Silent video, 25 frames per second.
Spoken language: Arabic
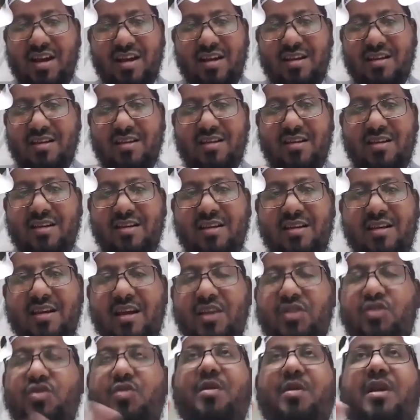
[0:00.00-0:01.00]
قال
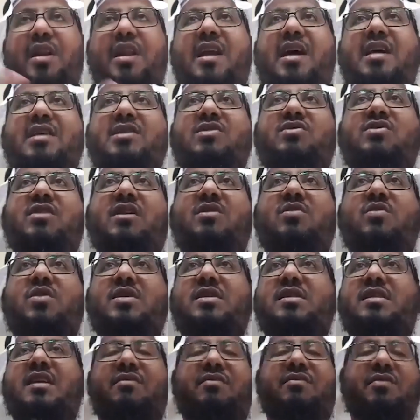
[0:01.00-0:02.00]
خلاص
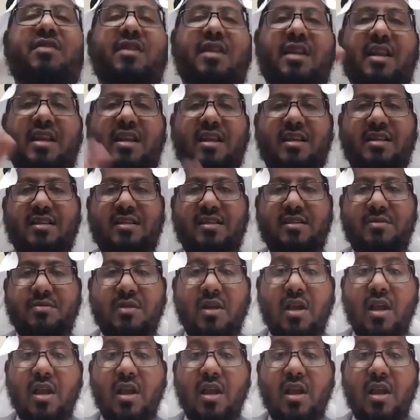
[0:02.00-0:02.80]
وصلت